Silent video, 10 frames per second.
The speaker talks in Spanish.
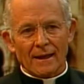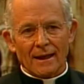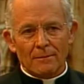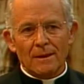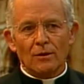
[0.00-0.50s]

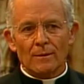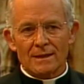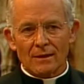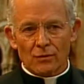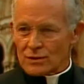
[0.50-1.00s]
En
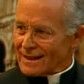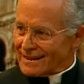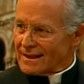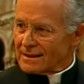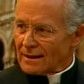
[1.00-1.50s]

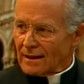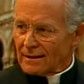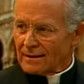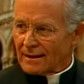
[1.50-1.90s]
1970